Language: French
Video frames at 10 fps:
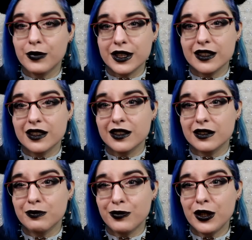Bah,
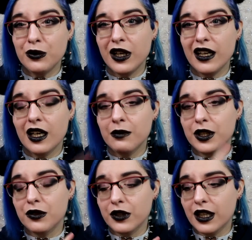pas Noël là,
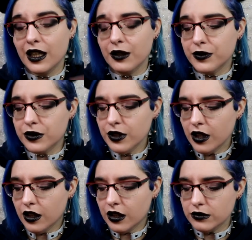mais le Noël d'avant
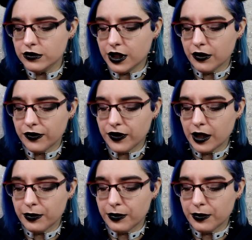où j'avais fait de la